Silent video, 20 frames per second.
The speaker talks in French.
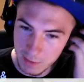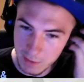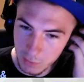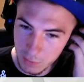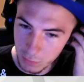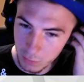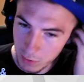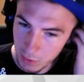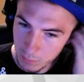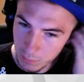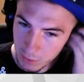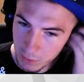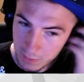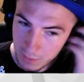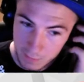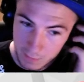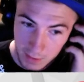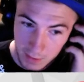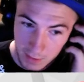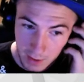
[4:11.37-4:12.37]
Donc, à mon
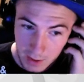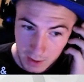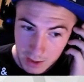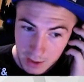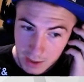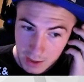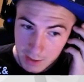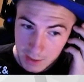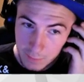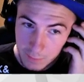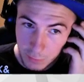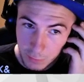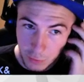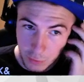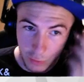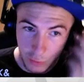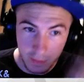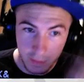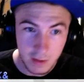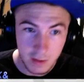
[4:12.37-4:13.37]
avis, ils vont
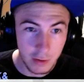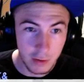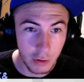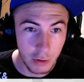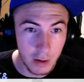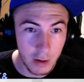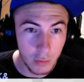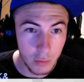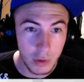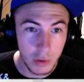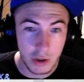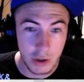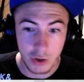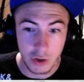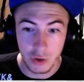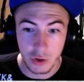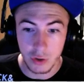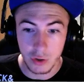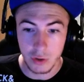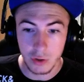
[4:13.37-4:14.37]
tenter de la one
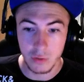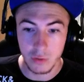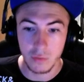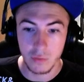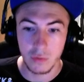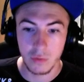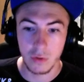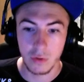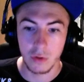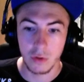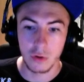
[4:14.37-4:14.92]
shot, donc euh,